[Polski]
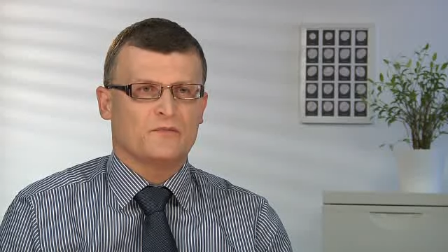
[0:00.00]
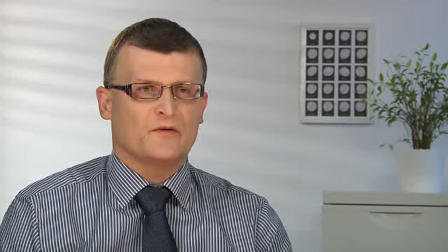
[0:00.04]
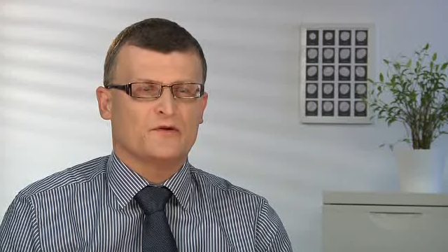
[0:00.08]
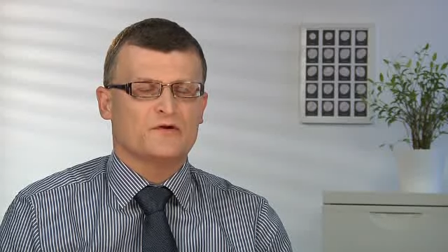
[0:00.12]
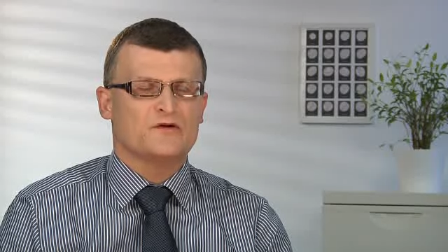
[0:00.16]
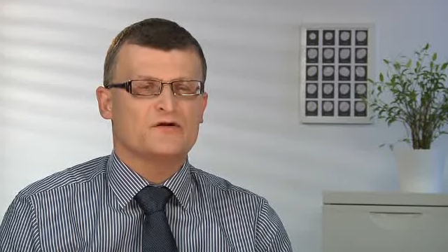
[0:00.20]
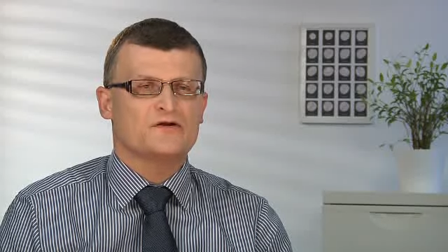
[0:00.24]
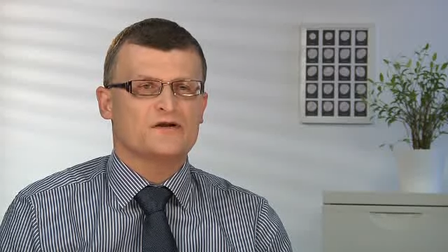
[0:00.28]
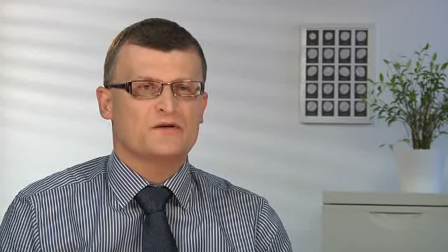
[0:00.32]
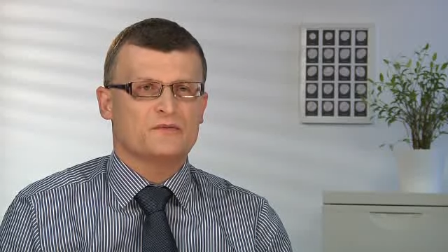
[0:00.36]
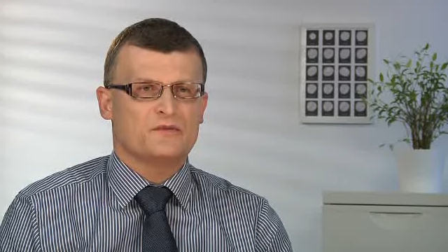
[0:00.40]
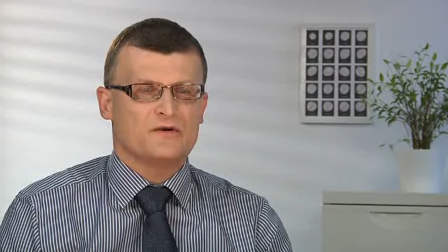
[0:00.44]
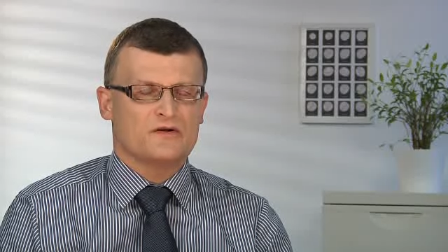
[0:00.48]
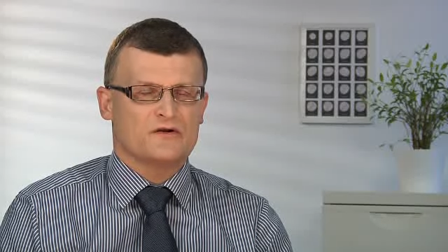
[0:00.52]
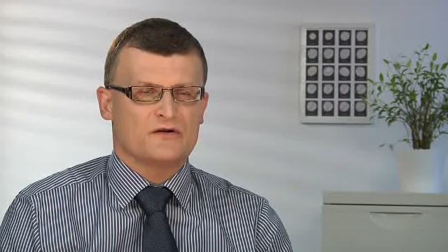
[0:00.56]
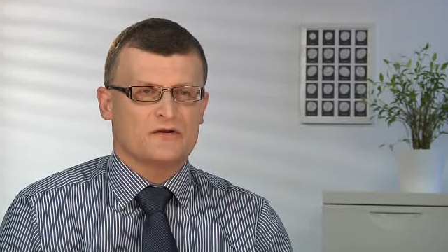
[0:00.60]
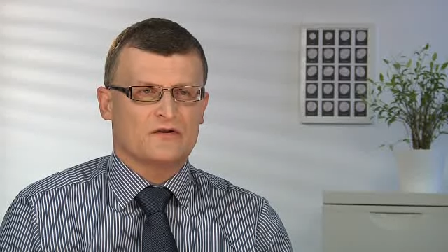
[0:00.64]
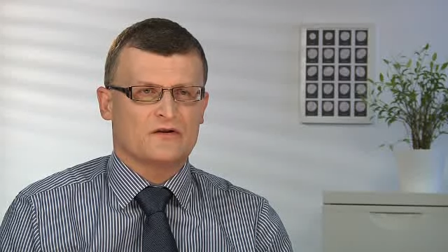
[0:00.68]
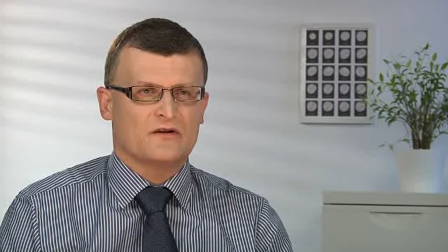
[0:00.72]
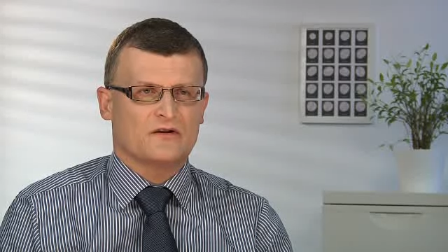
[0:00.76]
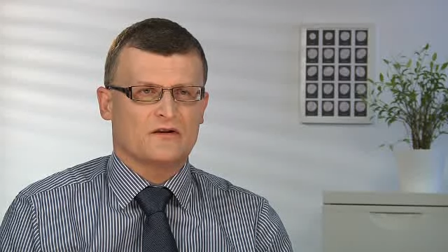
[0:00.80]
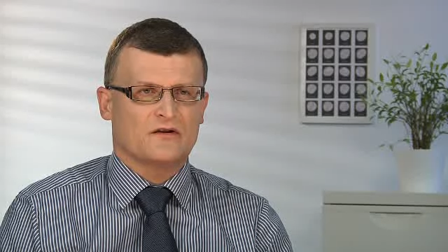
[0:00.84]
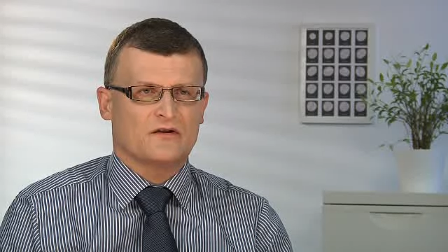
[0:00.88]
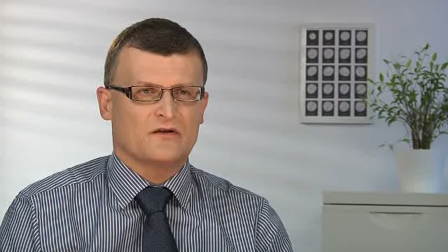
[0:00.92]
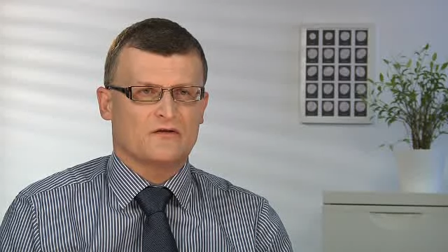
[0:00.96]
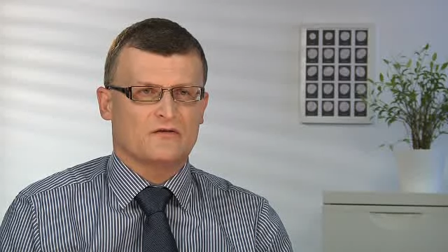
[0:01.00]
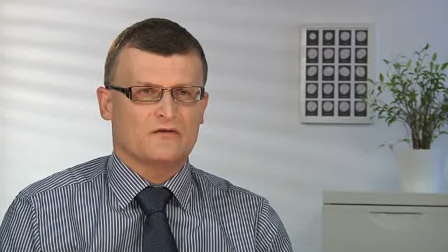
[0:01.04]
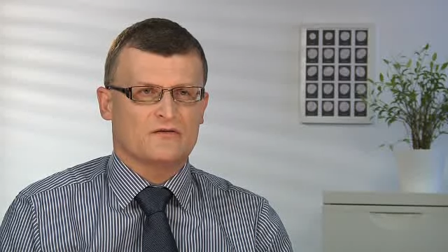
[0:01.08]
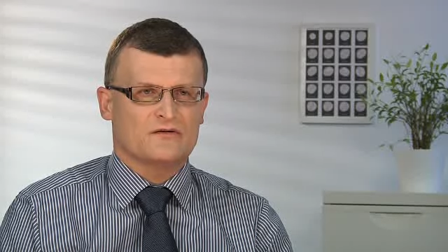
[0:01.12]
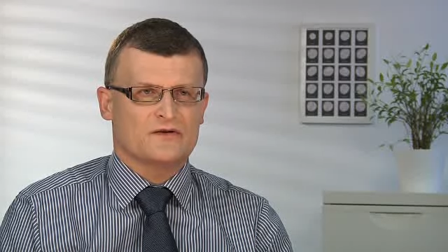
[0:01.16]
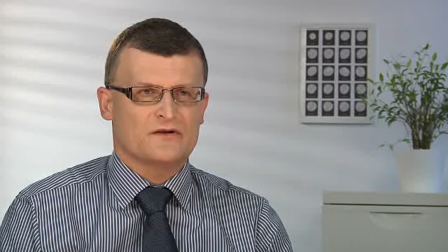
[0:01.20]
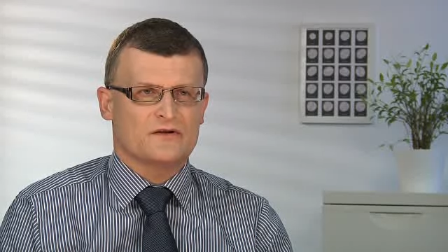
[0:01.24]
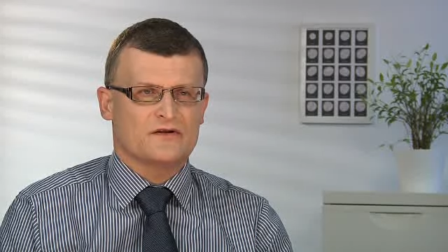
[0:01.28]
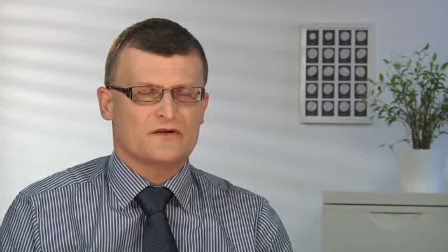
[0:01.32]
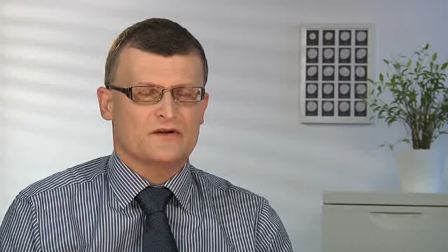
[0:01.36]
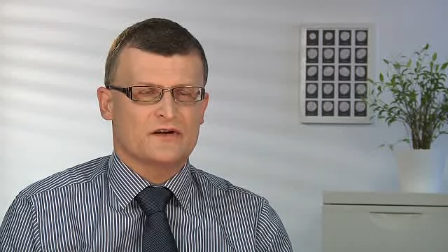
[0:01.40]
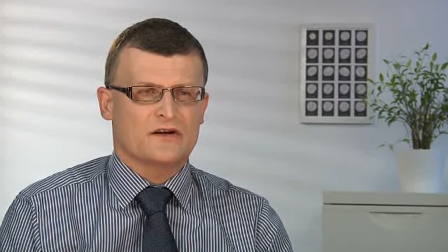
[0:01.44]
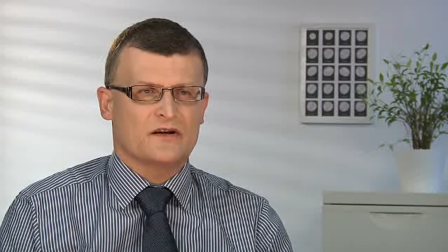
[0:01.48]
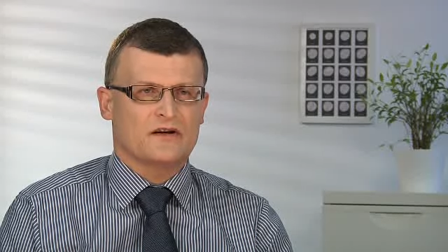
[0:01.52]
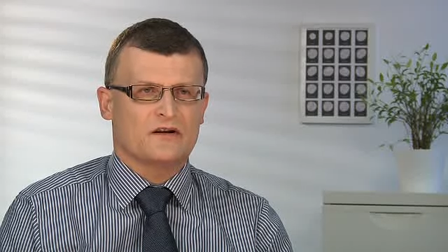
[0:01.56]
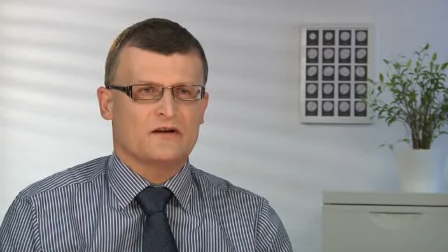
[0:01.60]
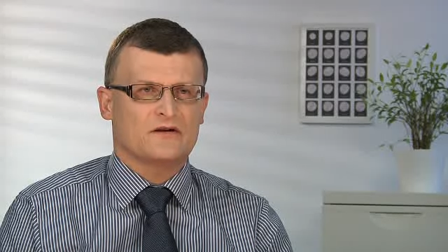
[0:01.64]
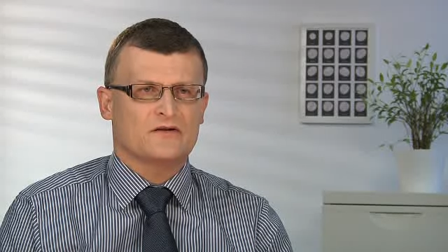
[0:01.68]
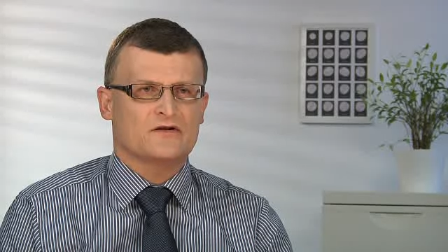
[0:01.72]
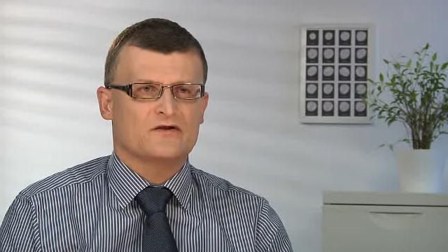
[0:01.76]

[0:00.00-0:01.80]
poniżej 50 roku życia,